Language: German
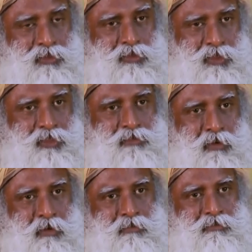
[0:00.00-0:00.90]
Es muss sich
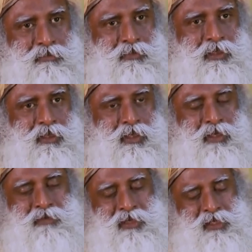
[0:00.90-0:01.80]
umwandeln.
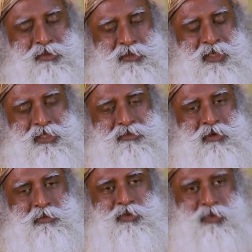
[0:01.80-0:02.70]
Wenn es sich
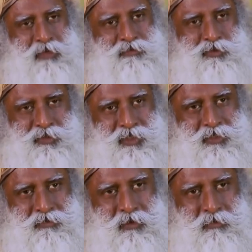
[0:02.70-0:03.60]
verwandeln soll,
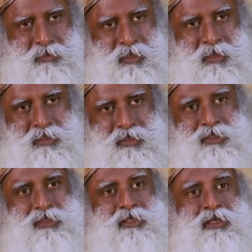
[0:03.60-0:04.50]
musst du dich
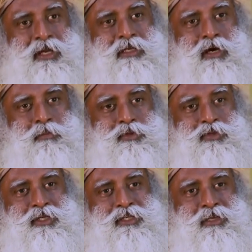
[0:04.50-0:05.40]
verwandeln. Dies ist eine
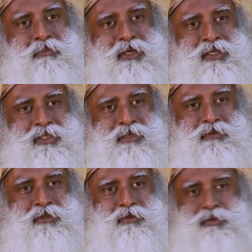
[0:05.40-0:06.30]
großartige
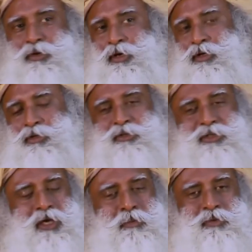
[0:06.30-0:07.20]
Gelegenheit, die dir
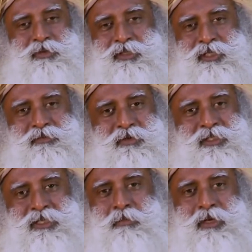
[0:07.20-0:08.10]
jemand gegeben
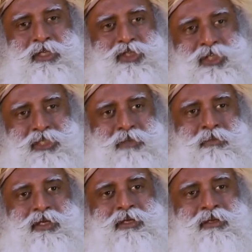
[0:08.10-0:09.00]
hat. Hör auf,
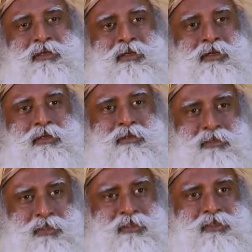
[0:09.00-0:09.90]
diese Worte zu
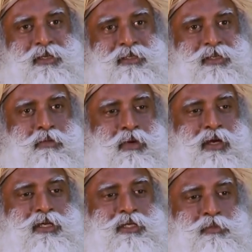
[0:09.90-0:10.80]
benutzen, jemand hat mich
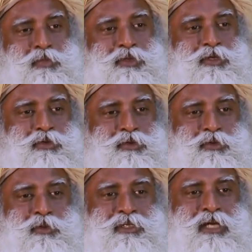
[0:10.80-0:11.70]
betrogen.
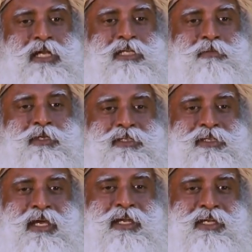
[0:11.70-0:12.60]
Sag einfach, jemand
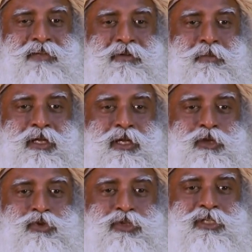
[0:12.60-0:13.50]
schiebt dich in
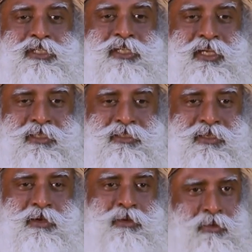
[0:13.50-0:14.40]
Richtung
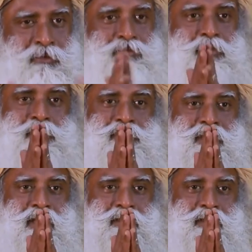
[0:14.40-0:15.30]
ultimative Wirklichkeit von
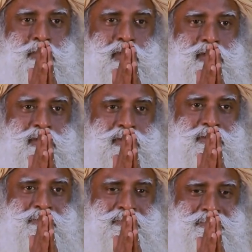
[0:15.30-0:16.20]
einem
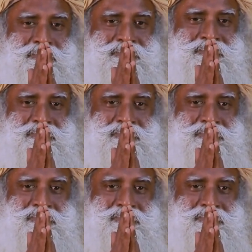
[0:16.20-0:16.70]
illusionären Zustand.